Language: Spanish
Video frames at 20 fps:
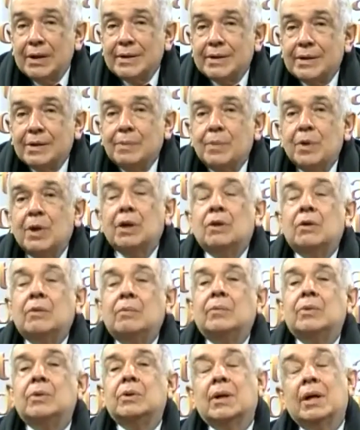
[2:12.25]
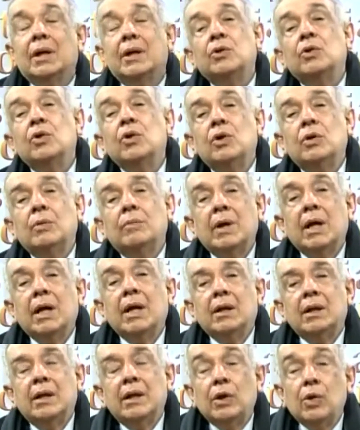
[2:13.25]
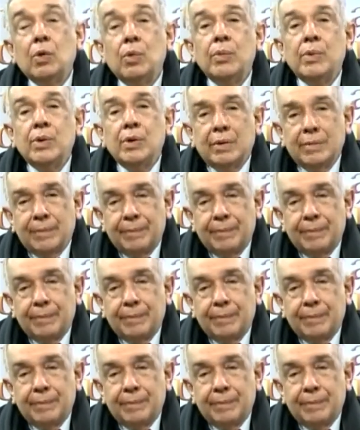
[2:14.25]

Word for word: es como el comportamiento del hombre en el diluvio.